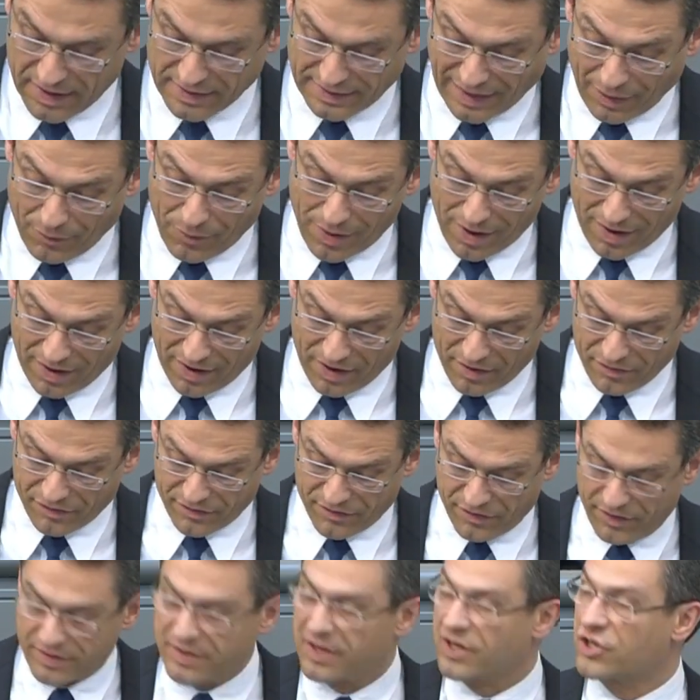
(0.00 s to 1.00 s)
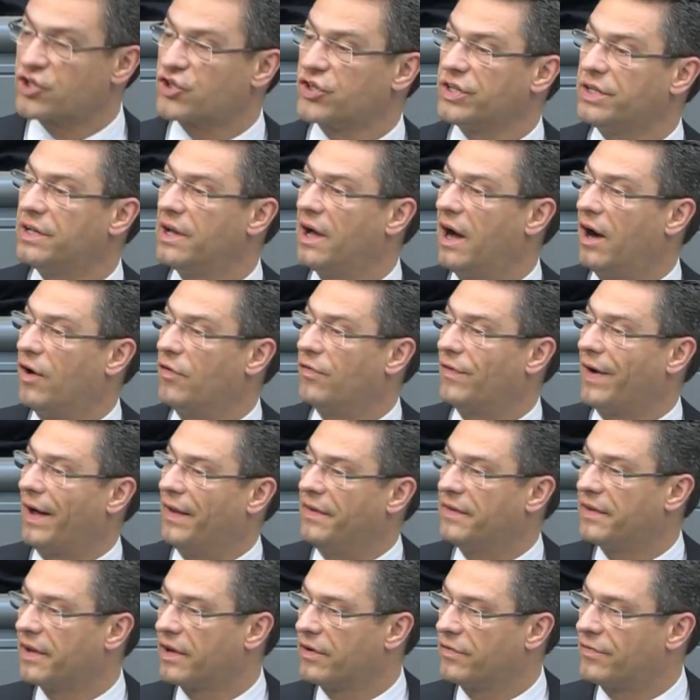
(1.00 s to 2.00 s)
dauerhaft von der Schiene auf
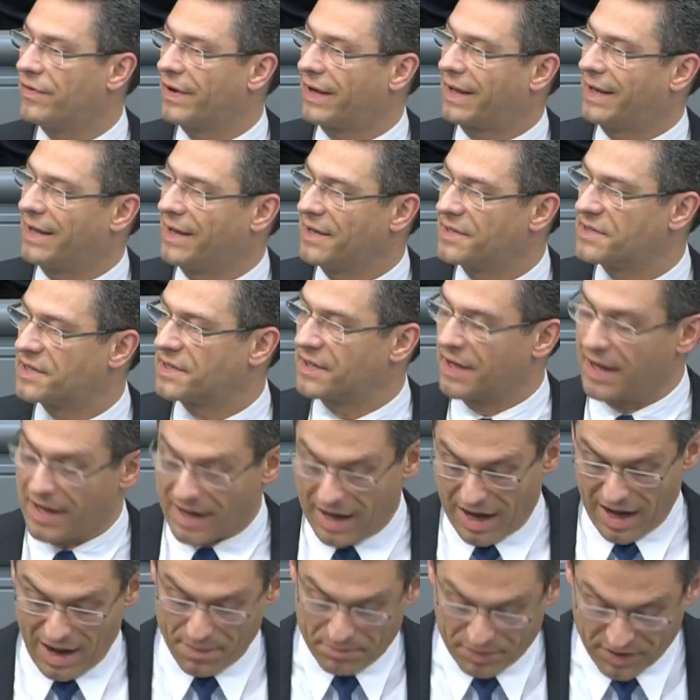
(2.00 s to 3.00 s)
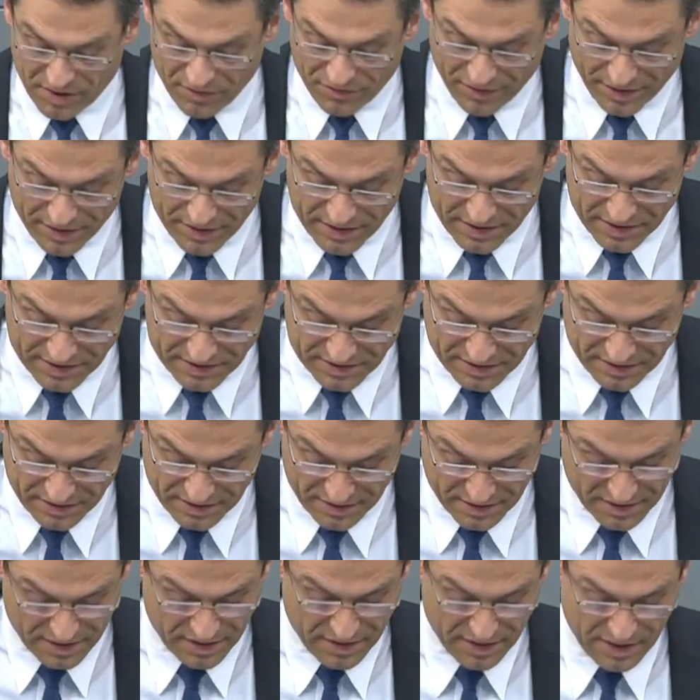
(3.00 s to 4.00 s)
andere Verkehrsträger abgewandert,
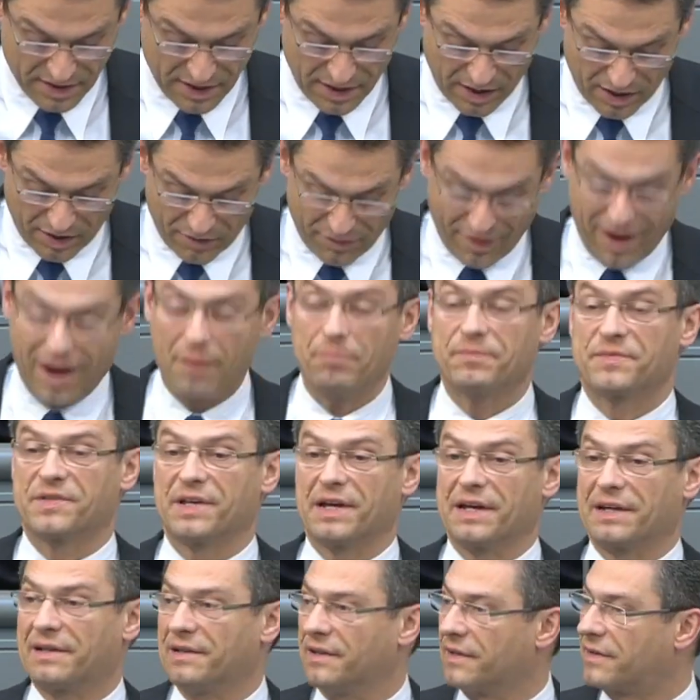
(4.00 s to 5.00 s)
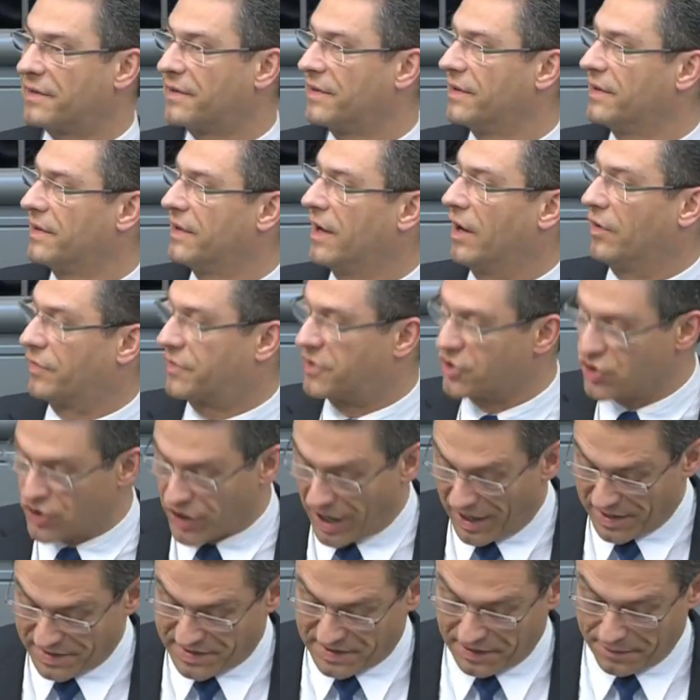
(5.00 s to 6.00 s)
hauptsächlich auf die
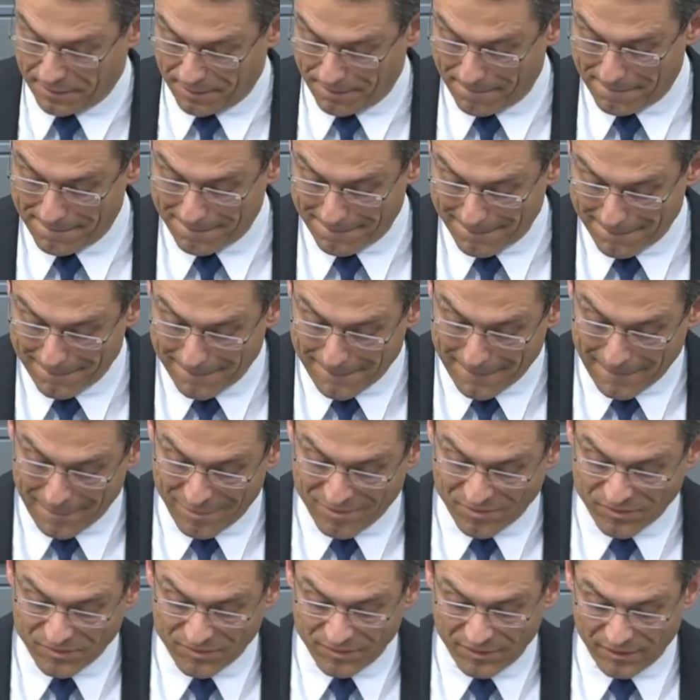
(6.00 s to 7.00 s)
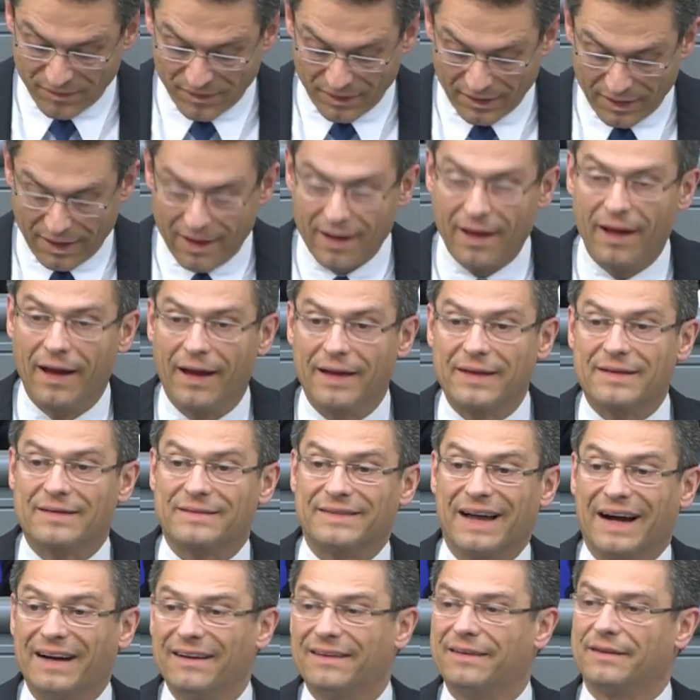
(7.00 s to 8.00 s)
Straße. Ich
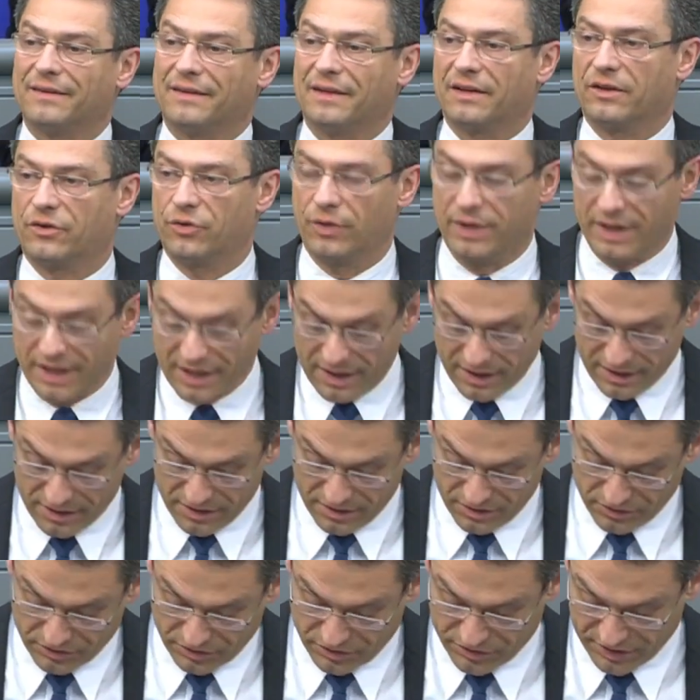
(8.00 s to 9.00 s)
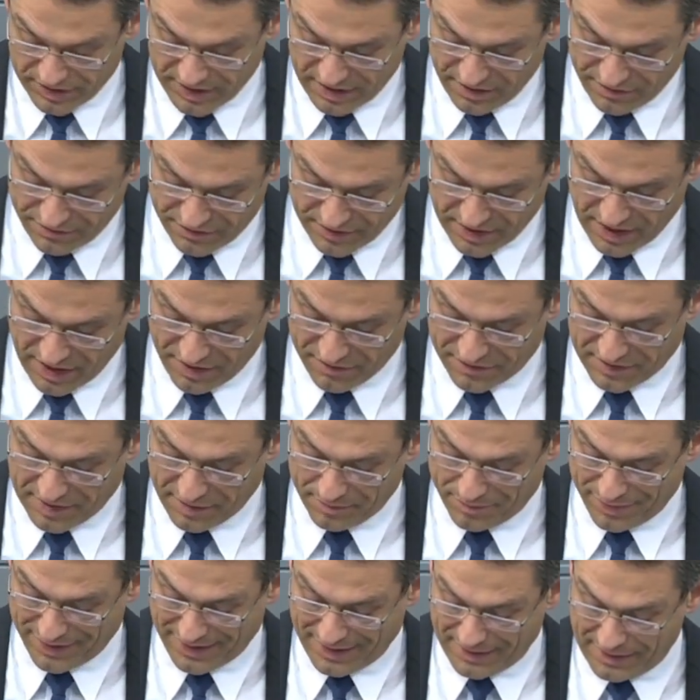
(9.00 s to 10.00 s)
danke den Kolleginnen und Kollegen von der
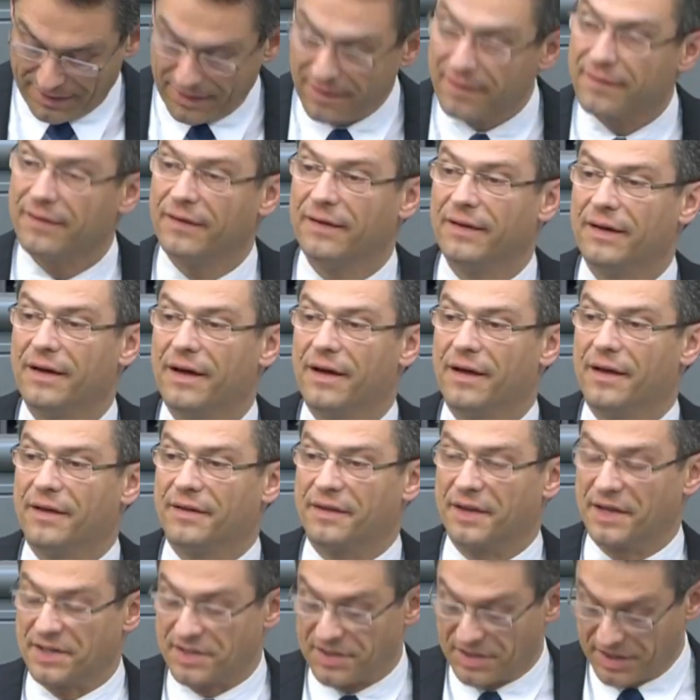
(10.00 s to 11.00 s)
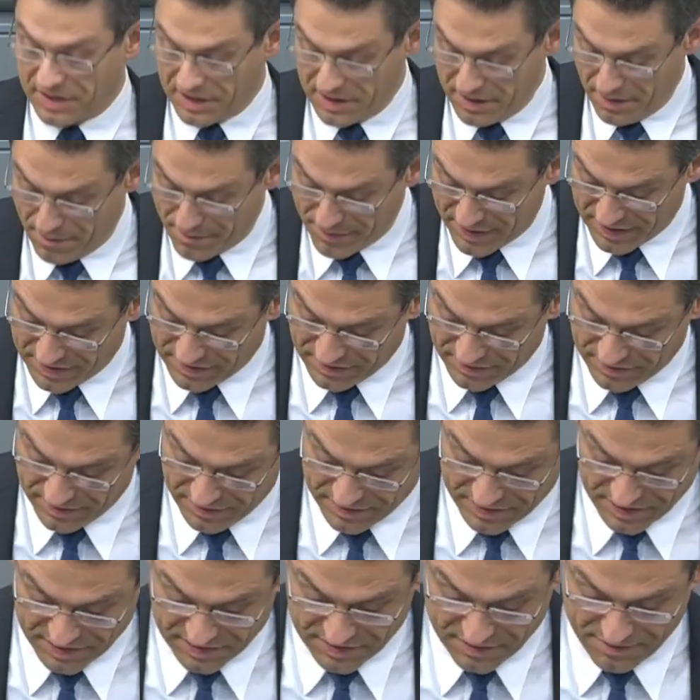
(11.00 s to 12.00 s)
FDP dass Sie
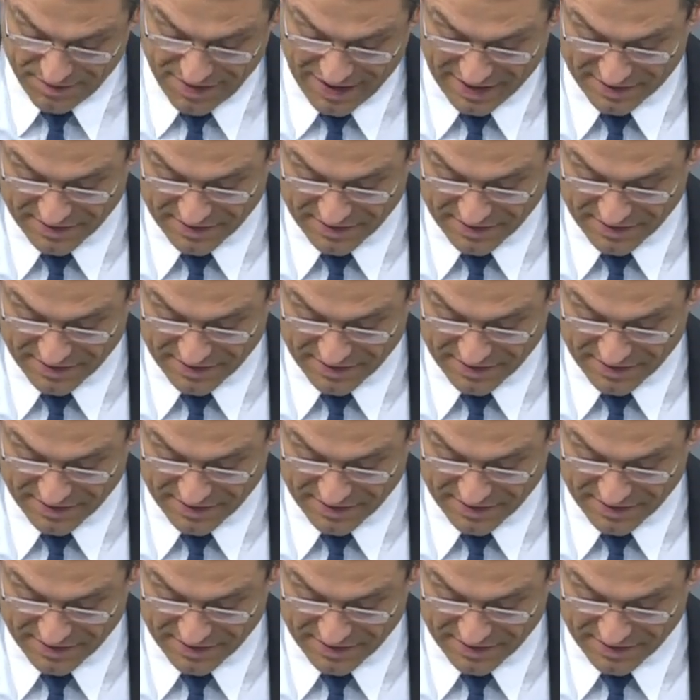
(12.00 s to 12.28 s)
mit diesem